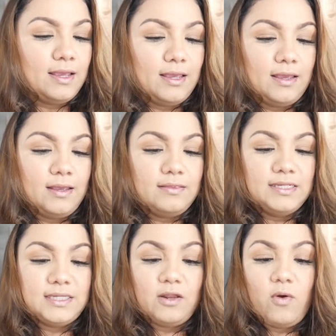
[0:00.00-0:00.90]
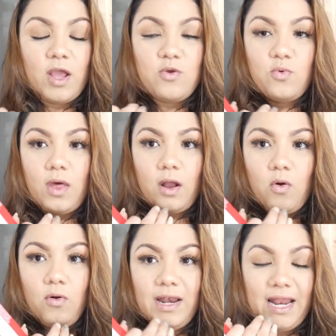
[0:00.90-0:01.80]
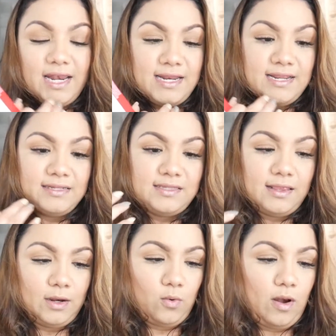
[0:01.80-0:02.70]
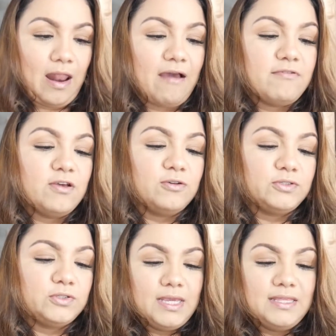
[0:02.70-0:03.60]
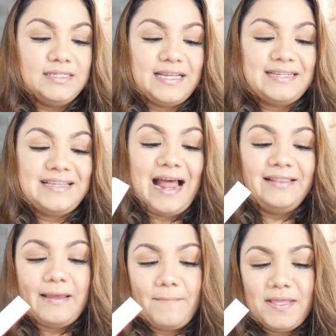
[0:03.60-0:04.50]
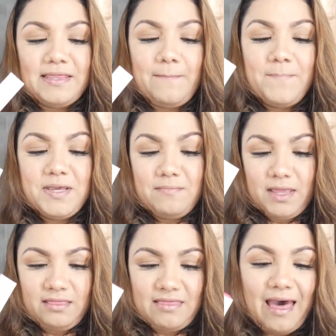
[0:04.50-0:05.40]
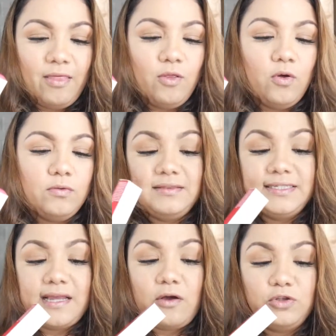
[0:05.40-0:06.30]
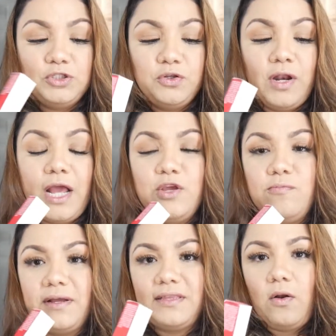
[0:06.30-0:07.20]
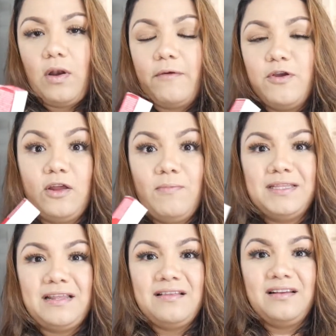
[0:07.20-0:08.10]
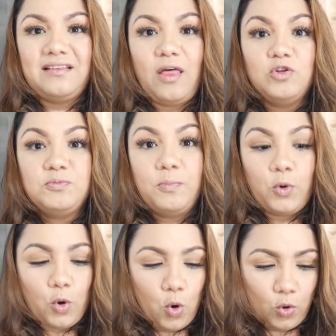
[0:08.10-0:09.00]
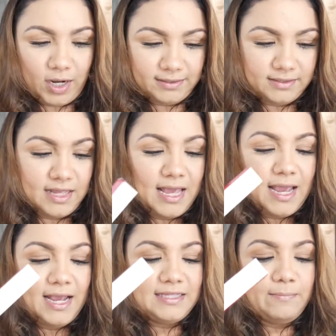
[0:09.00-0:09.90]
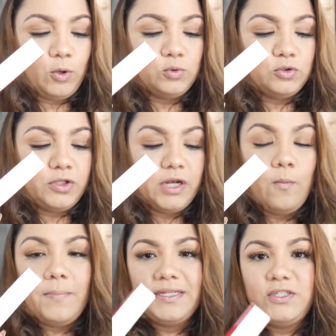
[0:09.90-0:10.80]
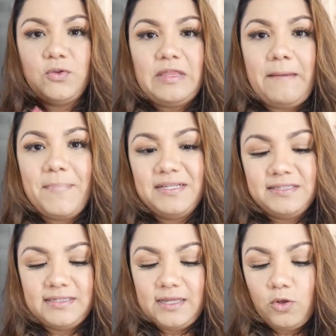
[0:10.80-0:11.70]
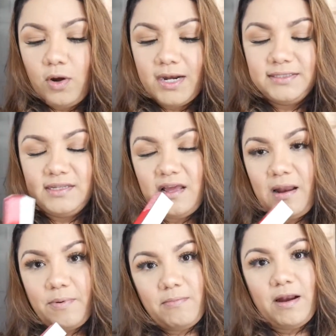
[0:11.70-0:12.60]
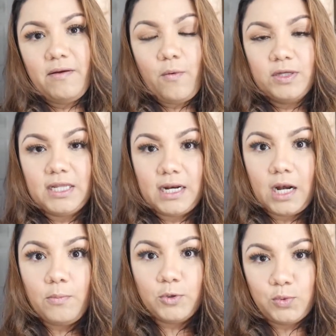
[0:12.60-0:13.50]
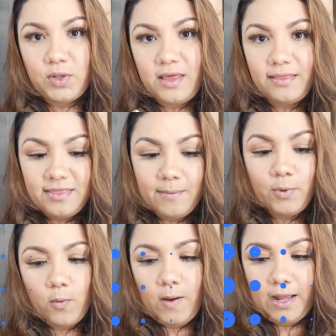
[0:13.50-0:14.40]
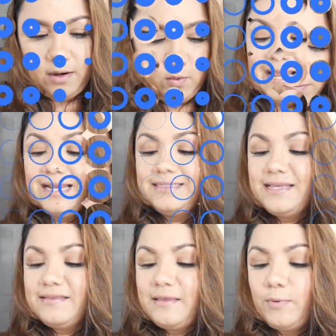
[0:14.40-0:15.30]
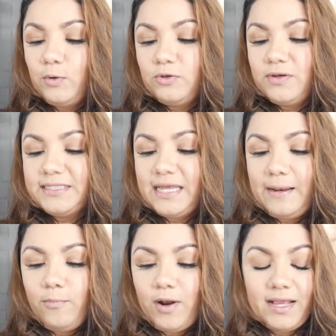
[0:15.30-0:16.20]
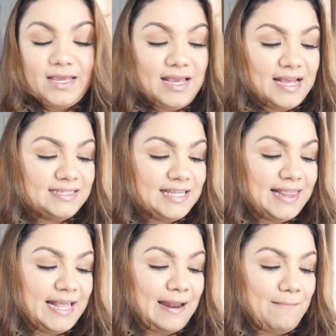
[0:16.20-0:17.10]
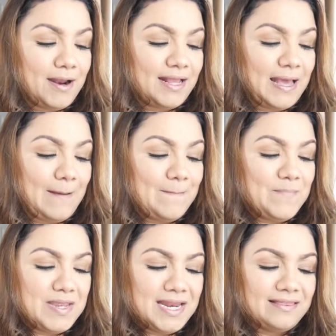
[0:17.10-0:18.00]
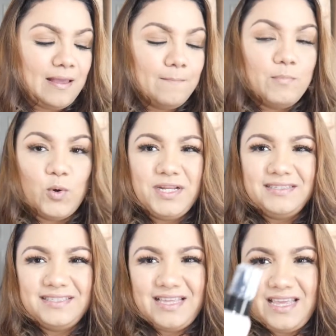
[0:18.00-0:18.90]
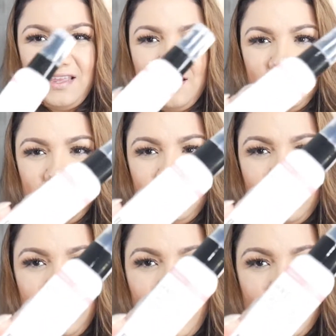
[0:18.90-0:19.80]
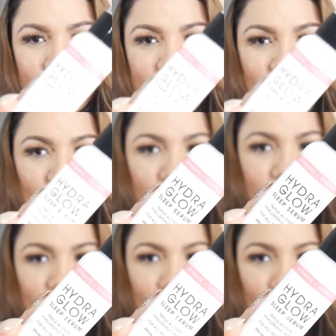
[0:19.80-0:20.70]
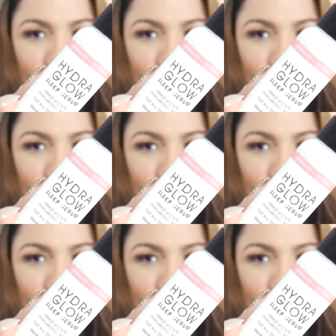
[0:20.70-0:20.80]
Eh, dice que nos ayuda con las líneas desde los labios y dice que es altamente pigmentado. Dice que acondiciona y humecta los labios y que los mantiene hidratados por horas. Este producto tiene un precio de 26 dólares y es la primera vez que voy a tener la oportunidad de probarlo. El siguiente producto que sale por aquí es de la marca Minetan Body Skin. Es este